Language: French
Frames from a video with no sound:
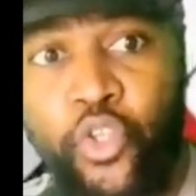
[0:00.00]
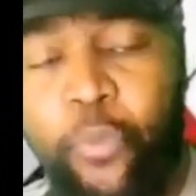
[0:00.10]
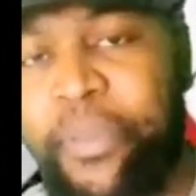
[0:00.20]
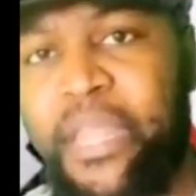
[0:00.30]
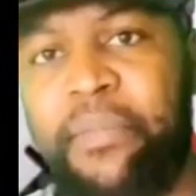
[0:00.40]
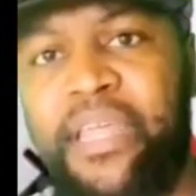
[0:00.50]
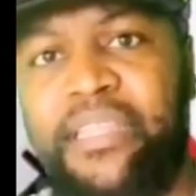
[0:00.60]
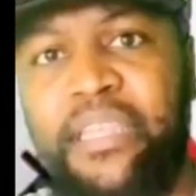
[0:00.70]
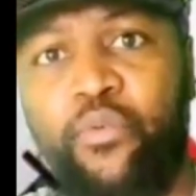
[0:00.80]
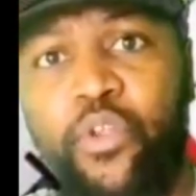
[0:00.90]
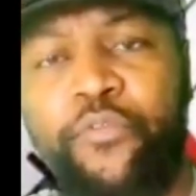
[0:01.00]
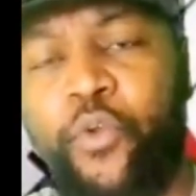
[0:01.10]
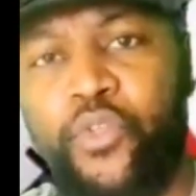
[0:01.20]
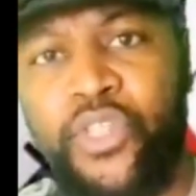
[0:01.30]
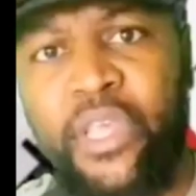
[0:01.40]
chopé la maladie ou le
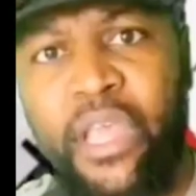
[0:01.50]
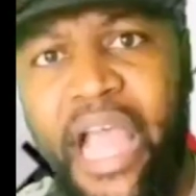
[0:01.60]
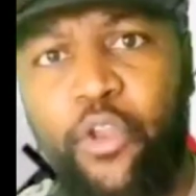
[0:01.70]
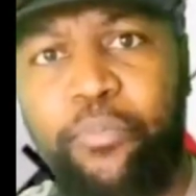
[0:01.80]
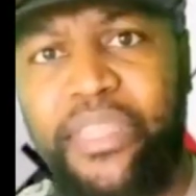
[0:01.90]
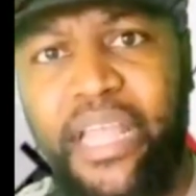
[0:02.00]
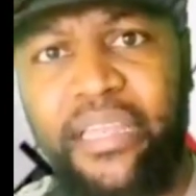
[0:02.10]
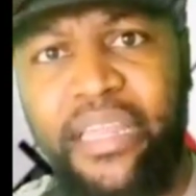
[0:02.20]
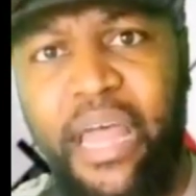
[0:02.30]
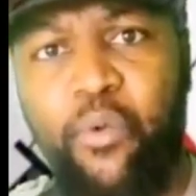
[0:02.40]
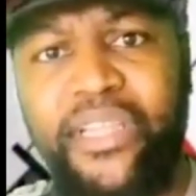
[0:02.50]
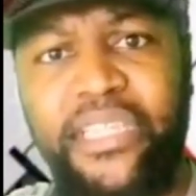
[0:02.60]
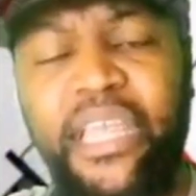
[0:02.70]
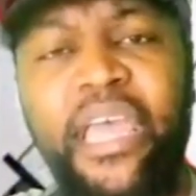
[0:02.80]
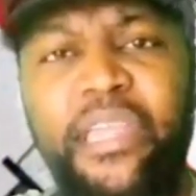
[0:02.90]
virus à l'hôpital, là où
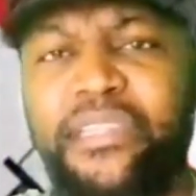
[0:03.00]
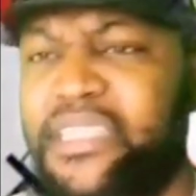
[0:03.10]
elles étaient.